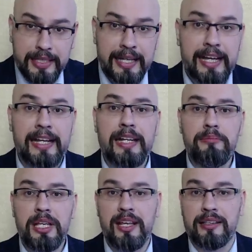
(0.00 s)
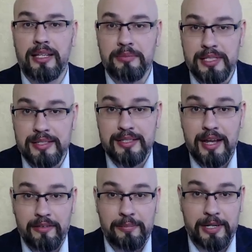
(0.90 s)
элементом
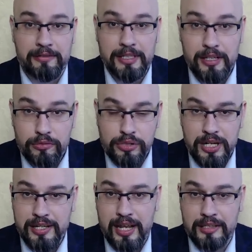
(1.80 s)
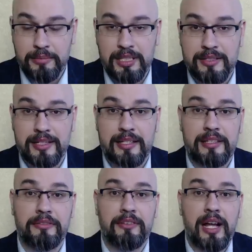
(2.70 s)
состава правонарушения
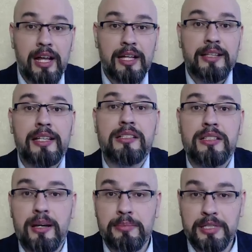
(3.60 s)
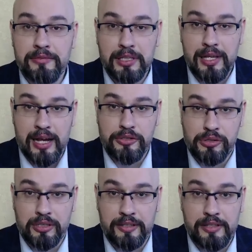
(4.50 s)
административного – должна быть вина
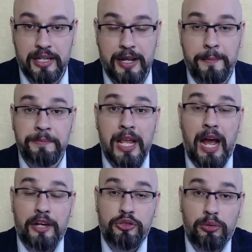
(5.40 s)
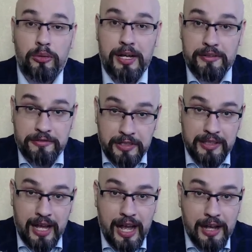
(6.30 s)
человека. А чтобы
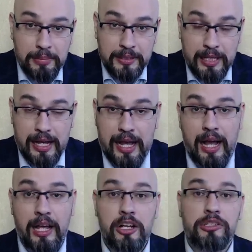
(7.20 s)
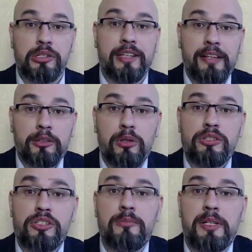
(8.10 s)
вина была, человек
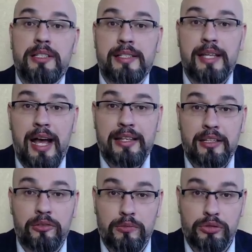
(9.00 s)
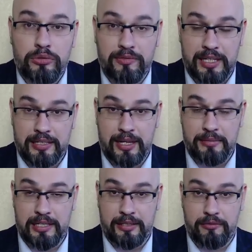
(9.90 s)
должен был знать о том, что
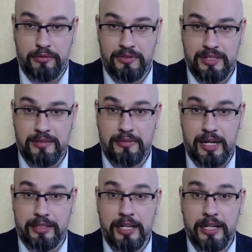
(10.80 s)
военкомат его вызывает.